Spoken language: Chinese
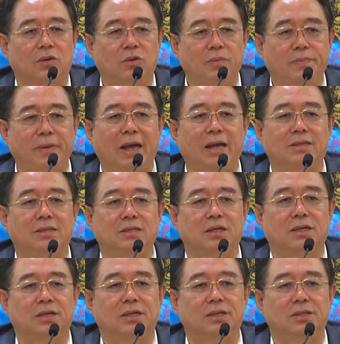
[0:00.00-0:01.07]
都变
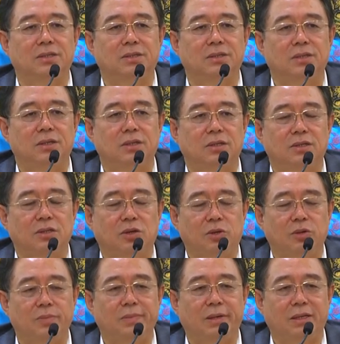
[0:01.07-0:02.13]
成
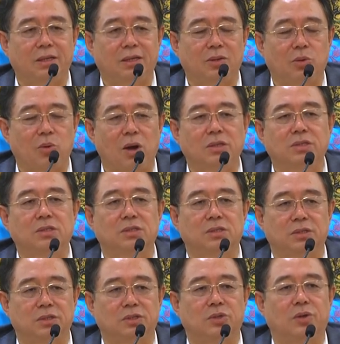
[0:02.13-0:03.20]
透明的光
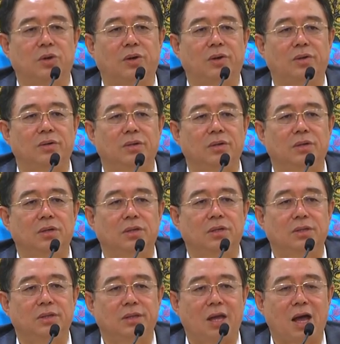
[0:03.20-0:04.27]
子的时候，
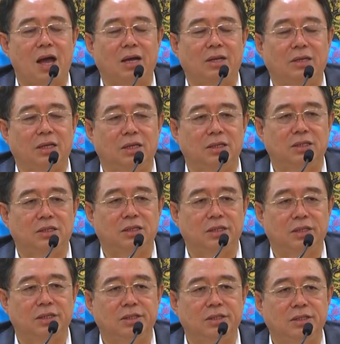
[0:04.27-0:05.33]
那你的
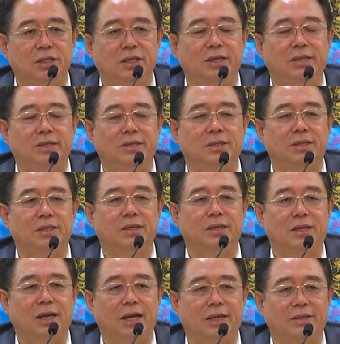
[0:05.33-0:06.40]
整个基因
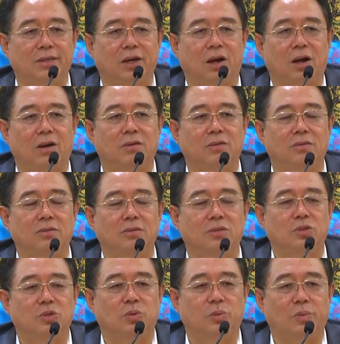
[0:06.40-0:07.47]
链条
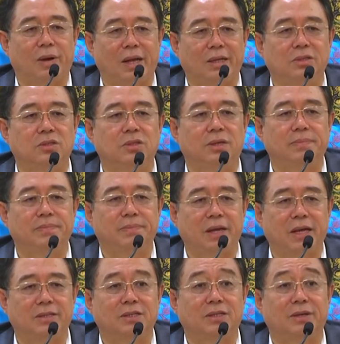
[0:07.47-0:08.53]
就完全
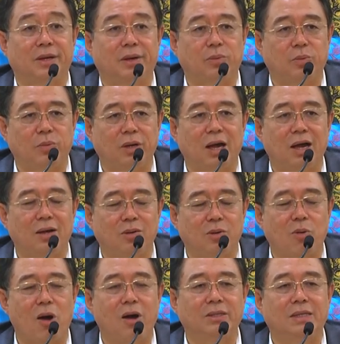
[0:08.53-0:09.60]
变成了无
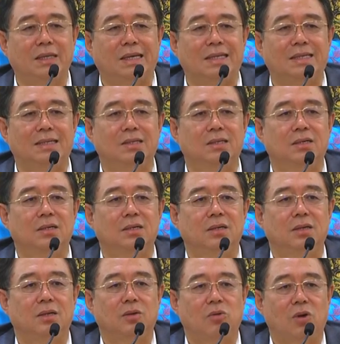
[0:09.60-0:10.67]
量光的
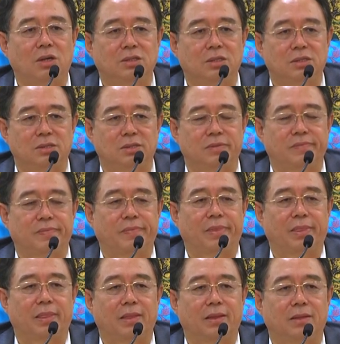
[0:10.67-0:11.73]
光子
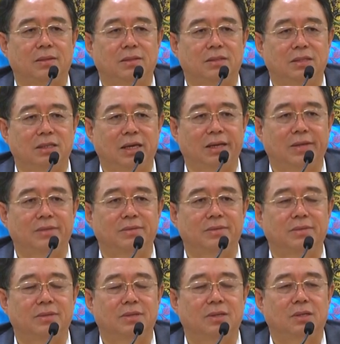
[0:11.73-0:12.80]
基因。
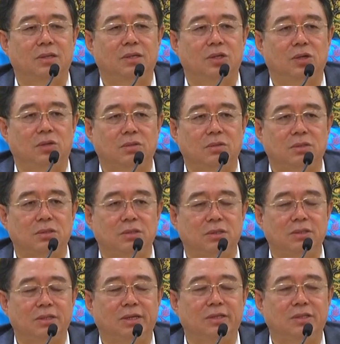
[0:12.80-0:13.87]
由
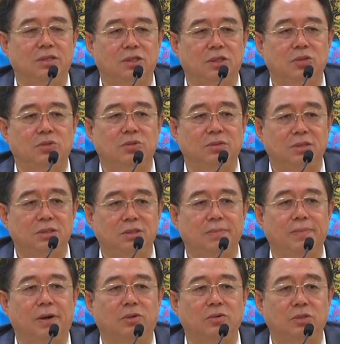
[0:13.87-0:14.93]
此基因生出的
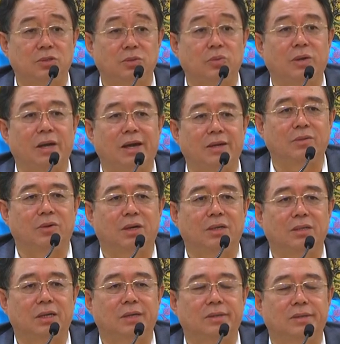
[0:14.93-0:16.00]
细胞是量
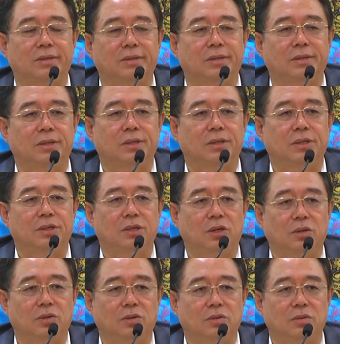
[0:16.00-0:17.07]
光的。
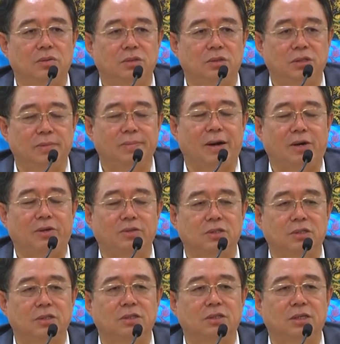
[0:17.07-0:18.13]
由细
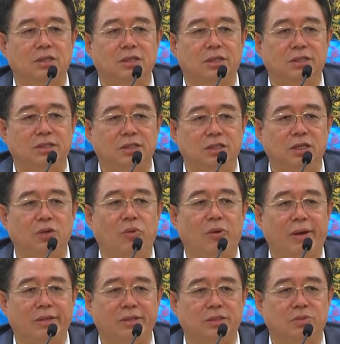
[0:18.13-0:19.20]
胞生成的器
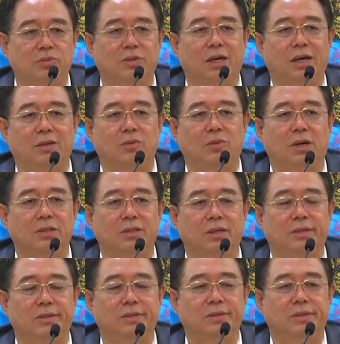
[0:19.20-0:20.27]
官是无量光
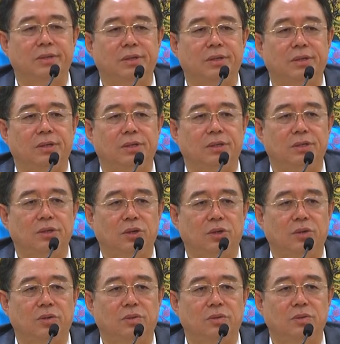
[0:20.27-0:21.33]
的，
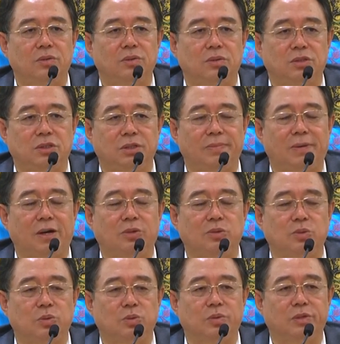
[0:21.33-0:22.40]
由细
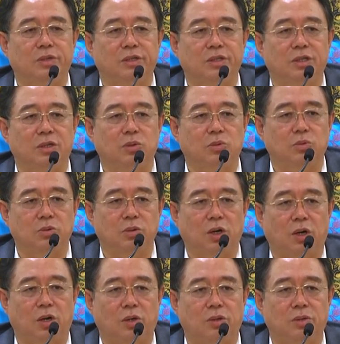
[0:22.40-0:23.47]
胞组合的骨
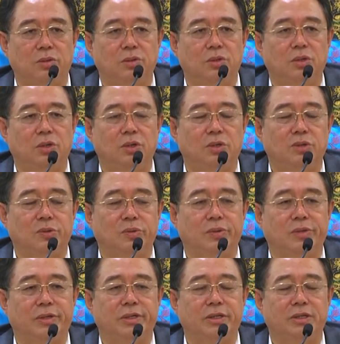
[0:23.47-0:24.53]
头、
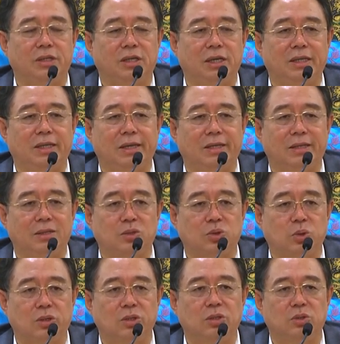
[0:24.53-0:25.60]
组合的体内的
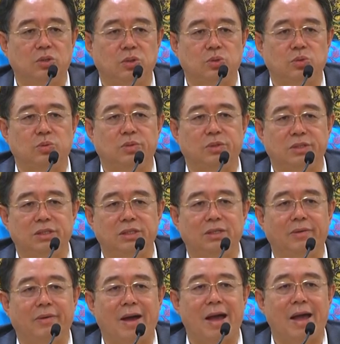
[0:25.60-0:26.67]
所有的组织
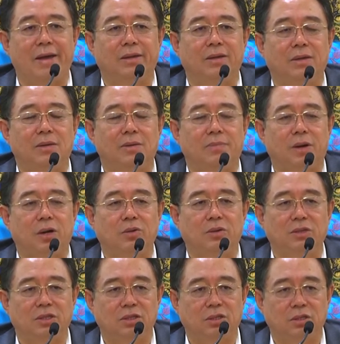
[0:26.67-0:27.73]
器官，包
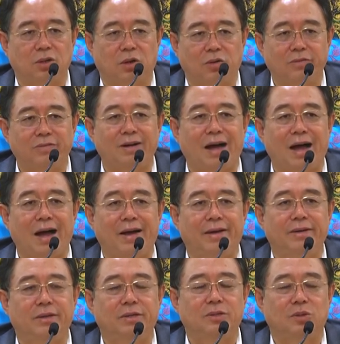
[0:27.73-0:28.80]
括你的头
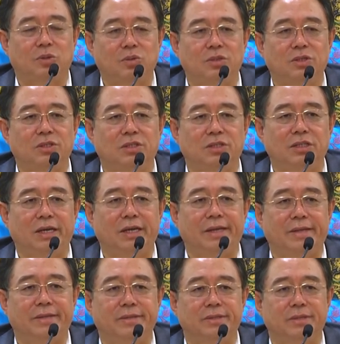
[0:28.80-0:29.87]
发，都是基
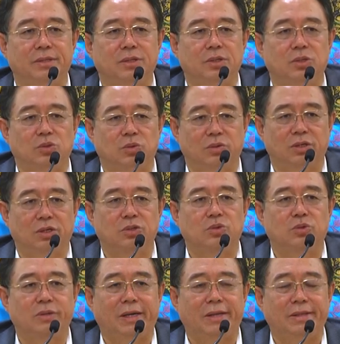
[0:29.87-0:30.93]
因组合
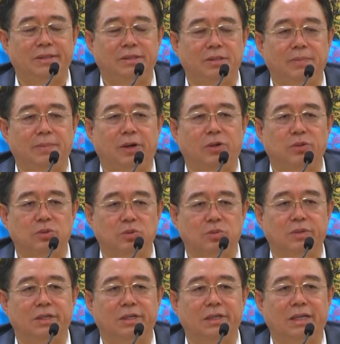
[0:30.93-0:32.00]
出来的细胞
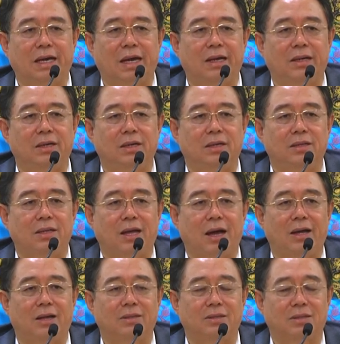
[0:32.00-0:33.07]
组合的，
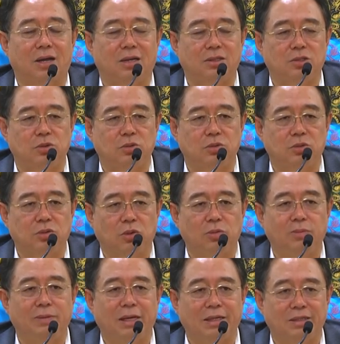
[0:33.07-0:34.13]
那它就
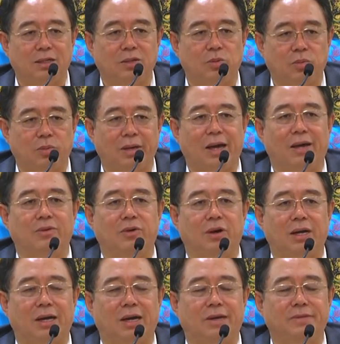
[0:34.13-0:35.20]
都变成无量
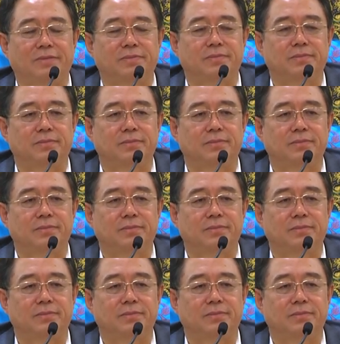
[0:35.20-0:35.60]
光了。